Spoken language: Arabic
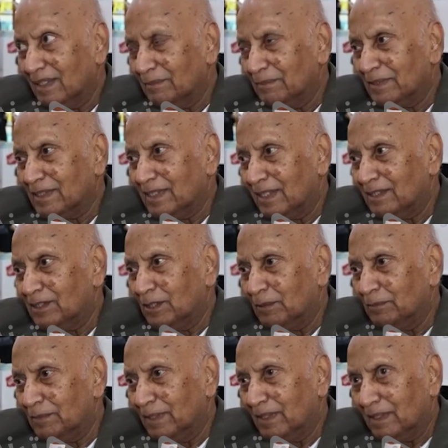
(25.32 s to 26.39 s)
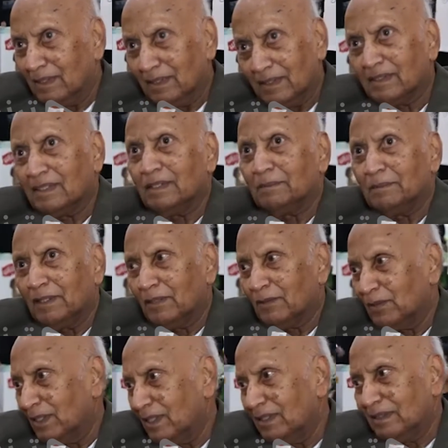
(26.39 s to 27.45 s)
15 يوم أقرأ في
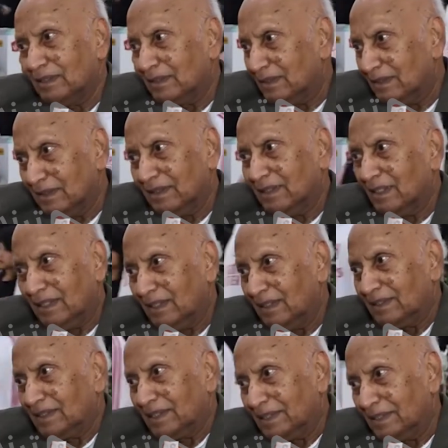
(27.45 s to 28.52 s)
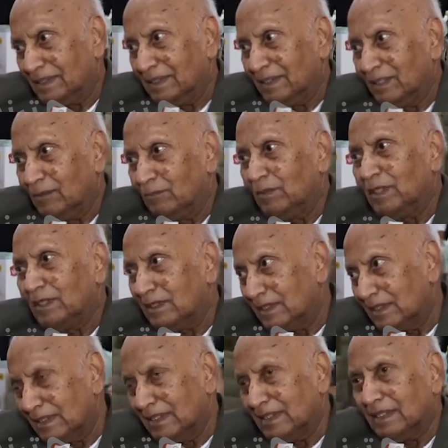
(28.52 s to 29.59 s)
القرآن خلصت
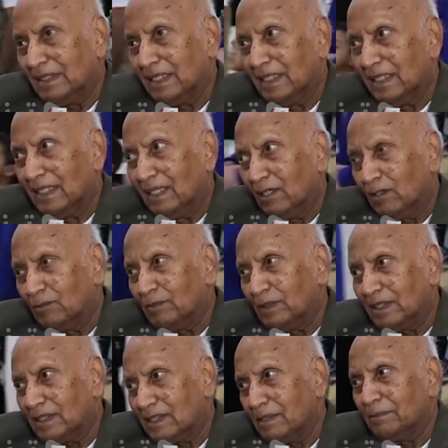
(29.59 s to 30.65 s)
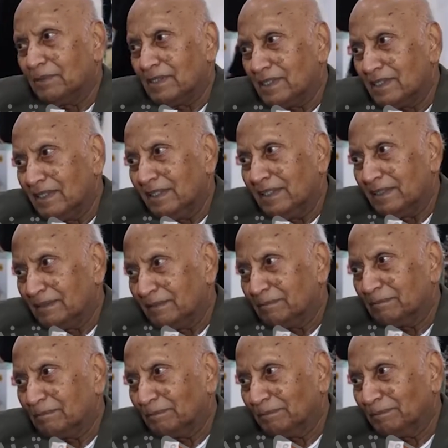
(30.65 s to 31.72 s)
من عمري سبع سنين
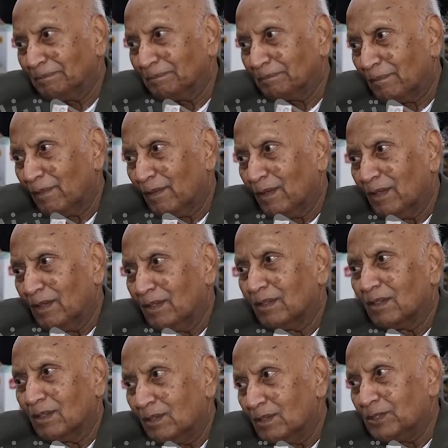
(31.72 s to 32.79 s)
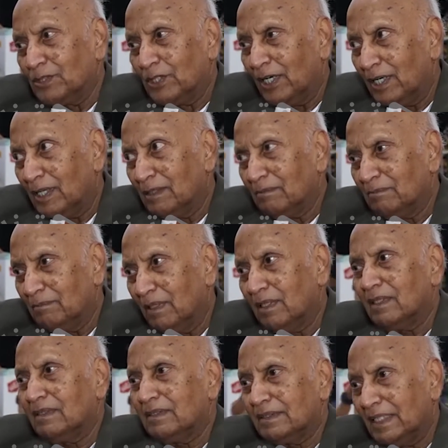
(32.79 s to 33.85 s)
كل شهر
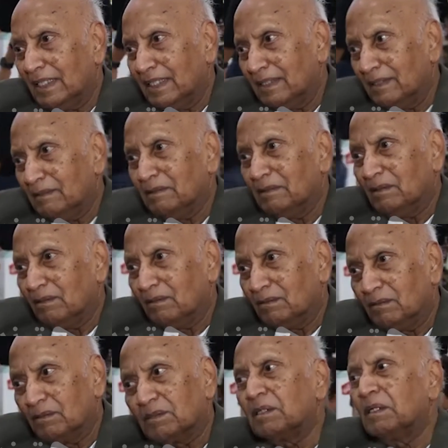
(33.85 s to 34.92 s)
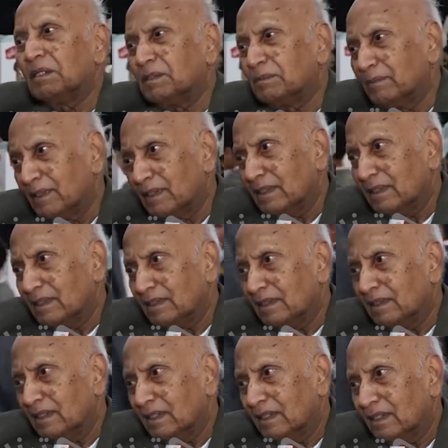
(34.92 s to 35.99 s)
مرتين لو ثلاث مرات
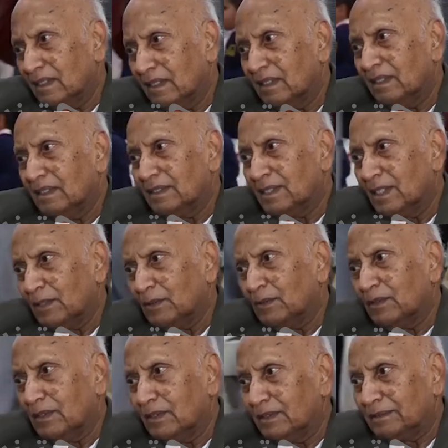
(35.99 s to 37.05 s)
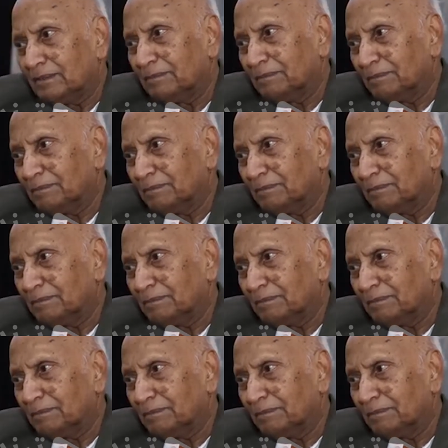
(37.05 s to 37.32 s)
أخلص القرآن